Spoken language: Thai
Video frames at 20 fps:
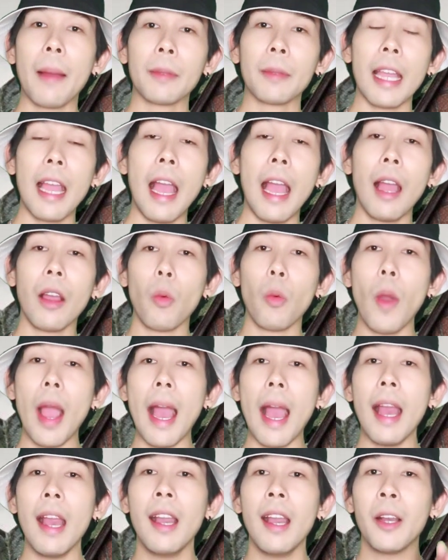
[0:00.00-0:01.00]
ครับ ถ้าหาก
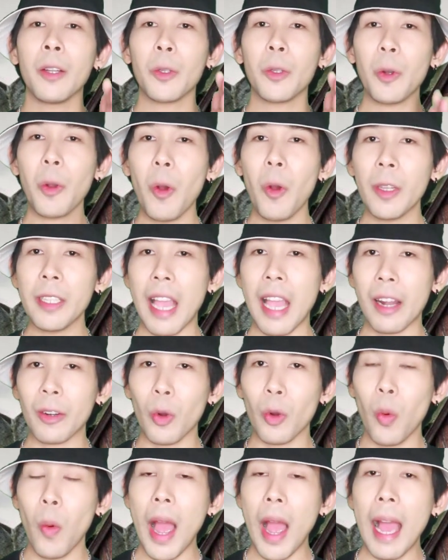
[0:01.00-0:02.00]
ว่าทุกคนอยาก
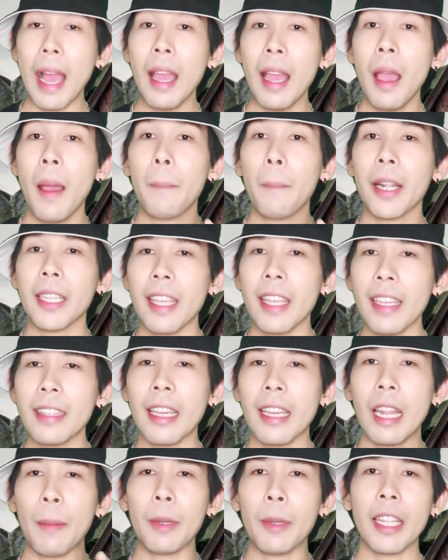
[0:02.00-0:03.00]
รู้ว่าประเทศ
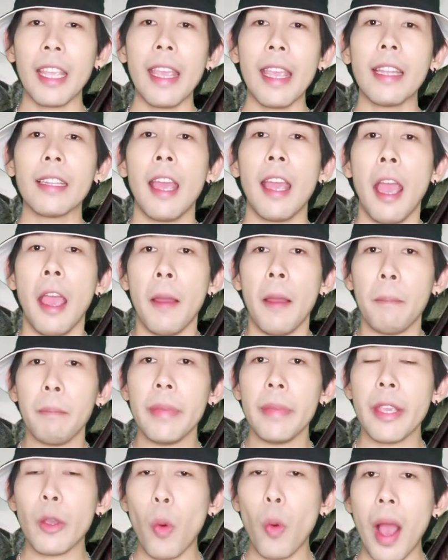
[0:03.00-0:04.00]
แต่ละประเทศ
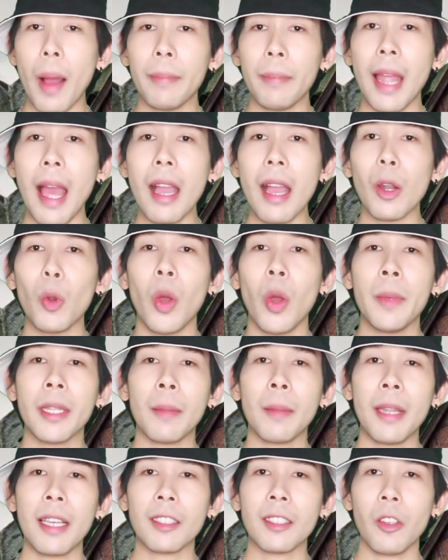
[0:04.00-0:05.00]
มีความน่ากลัว
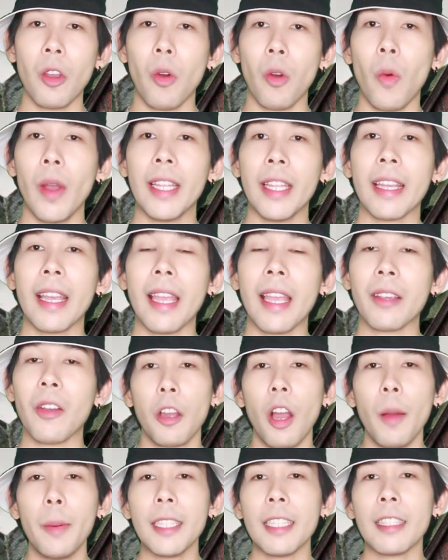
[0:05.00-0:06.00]
มีตำนานสยองขวัญยังไง
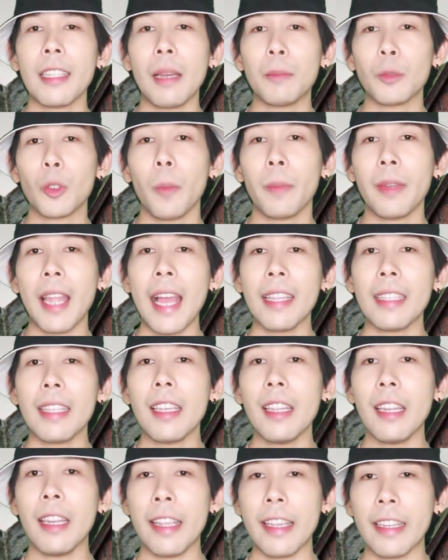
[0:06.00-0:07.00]
ก็ไปติดตามชมได้
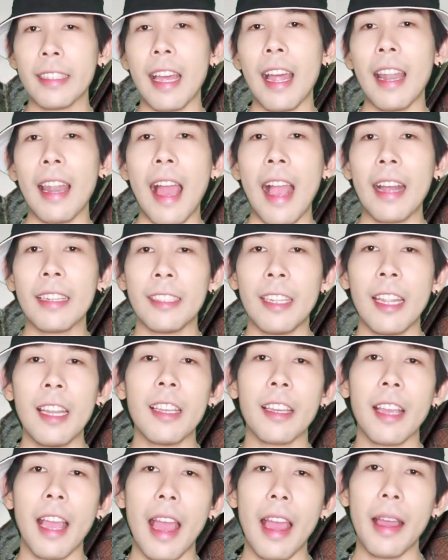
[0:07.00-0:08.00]
ที่ลิงก์ด้านล่างนี้ได้
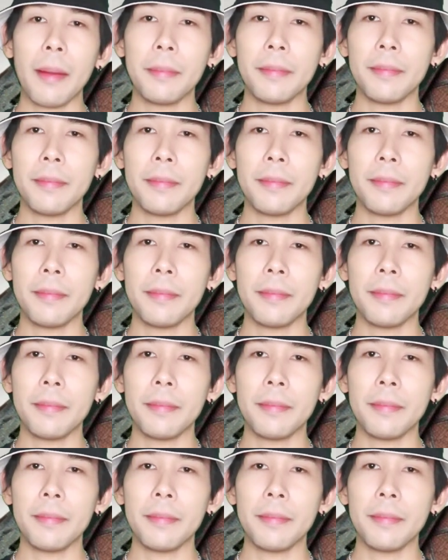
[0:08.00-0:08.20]
เลยครั